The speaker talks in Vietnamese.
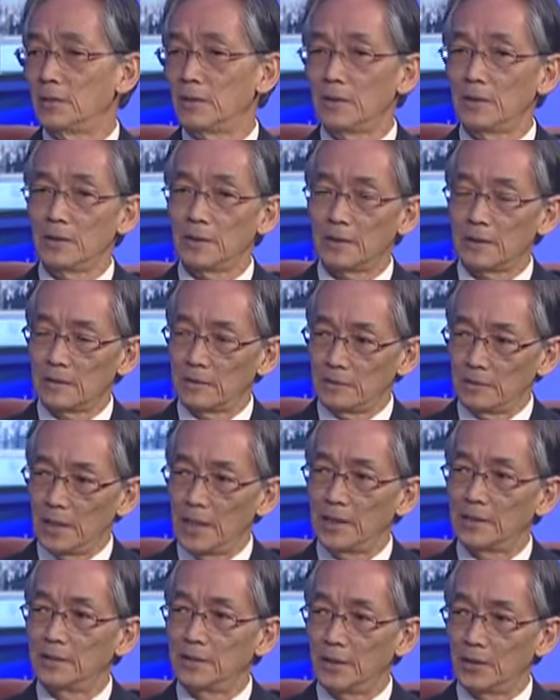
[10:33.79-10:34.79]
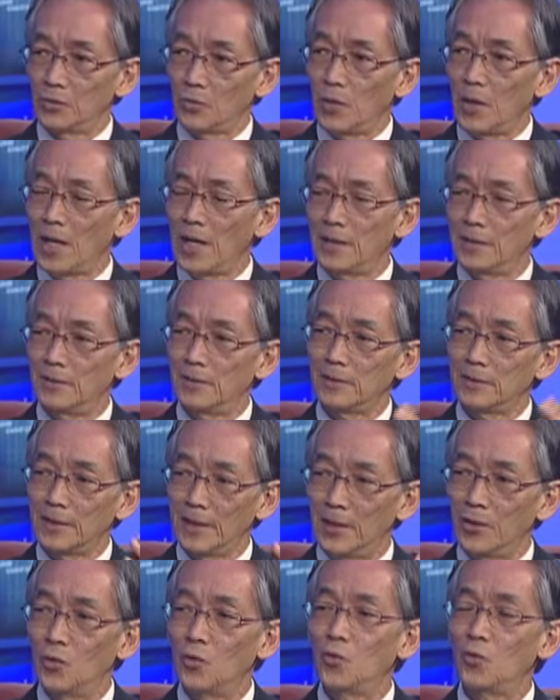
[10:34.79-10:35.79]
đó là đại diện của hai nước
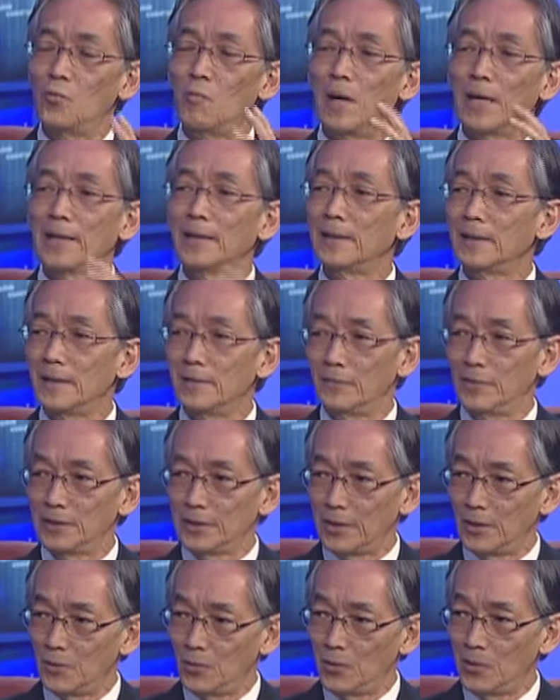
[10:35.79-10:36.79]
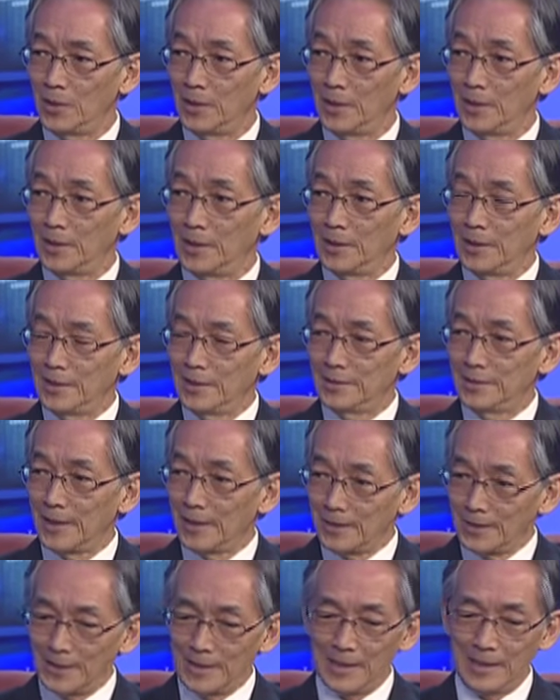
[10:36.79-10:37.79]
đều bắn tiếng với nhau
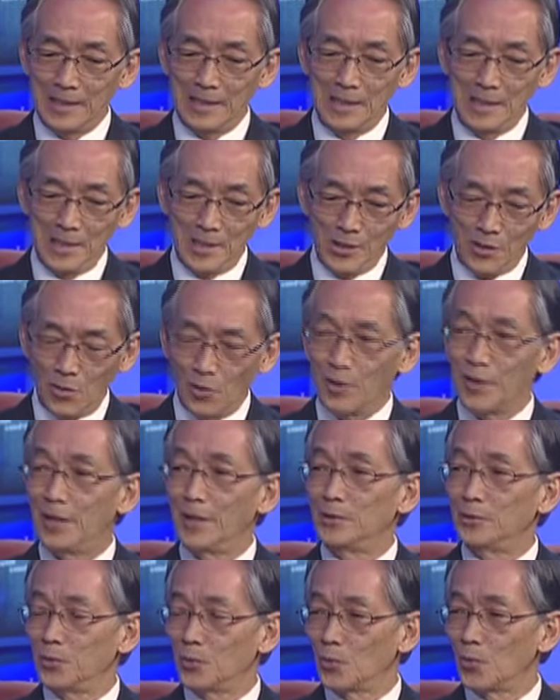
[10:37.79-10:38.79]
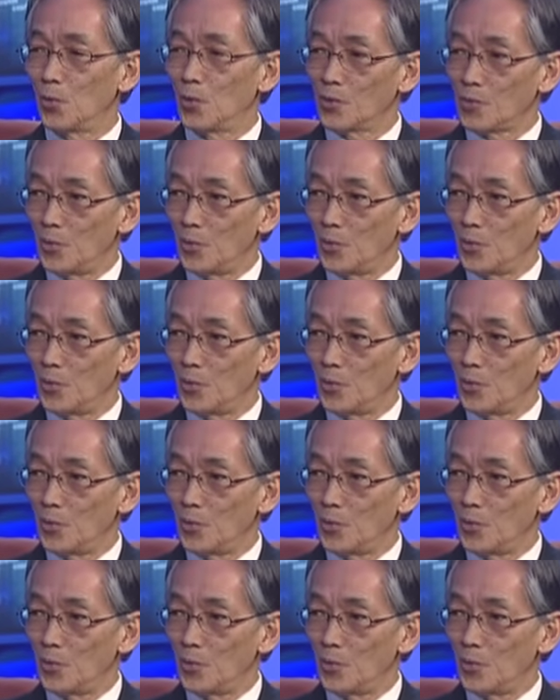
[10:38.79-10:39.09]
rằng là có thể Trung Quốc